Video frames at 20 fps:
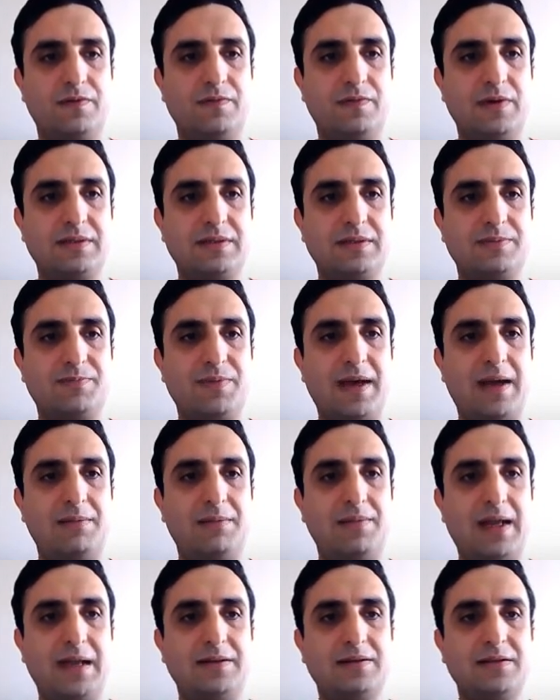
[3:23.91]
ve
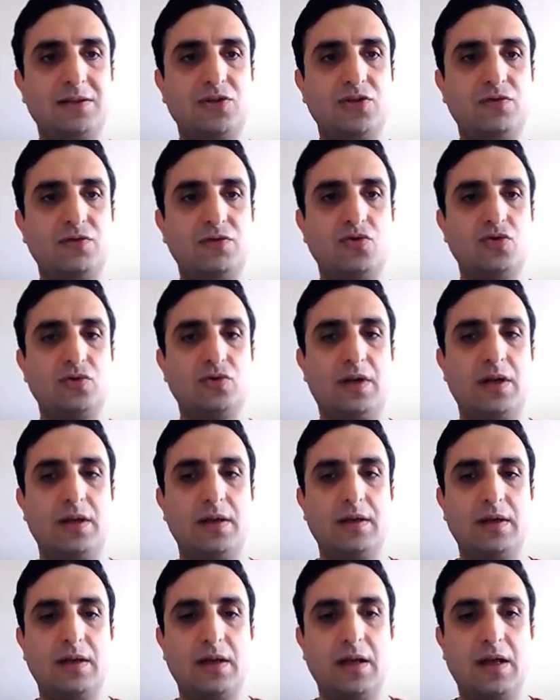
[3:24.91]
spermler dişi
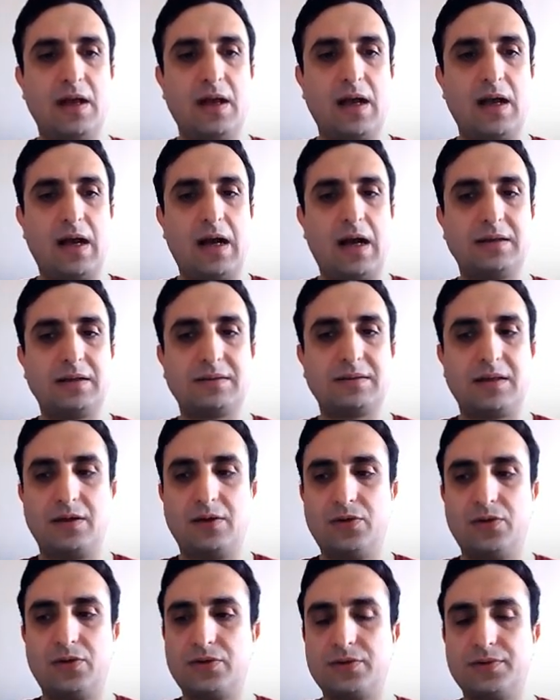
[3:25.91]
vücuduna
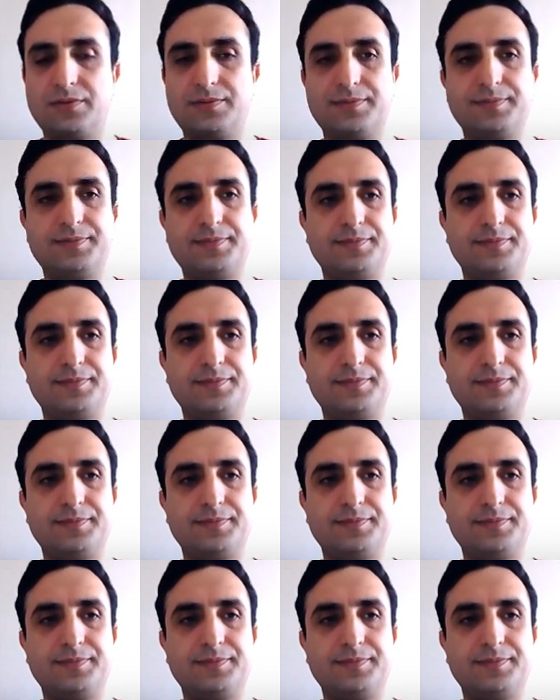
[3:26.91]
aktarılıyor.